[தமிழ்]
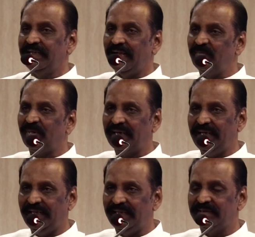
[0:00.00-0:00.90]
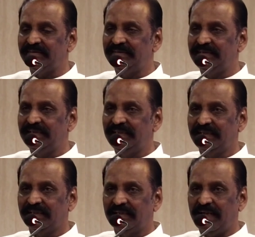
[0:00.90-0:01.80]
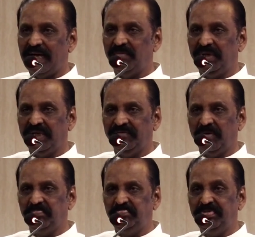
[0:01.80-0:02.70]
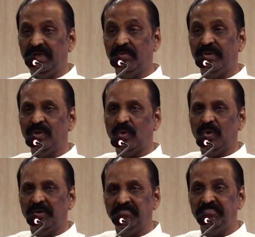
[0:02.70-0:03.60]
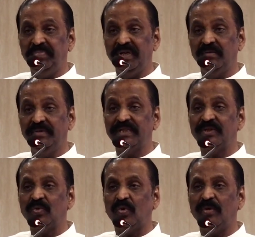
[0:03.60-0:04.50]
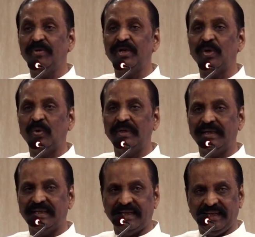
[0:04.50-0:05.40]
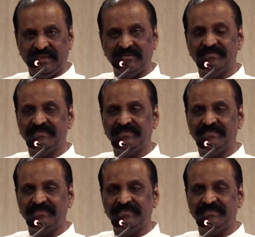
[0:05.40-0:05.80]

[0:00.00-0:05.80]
நண்பர்களே நான் மிகவும் பெருமையோடும் பெருமிதத்தோடும் நின்று கொண்டிருக்கிறேன்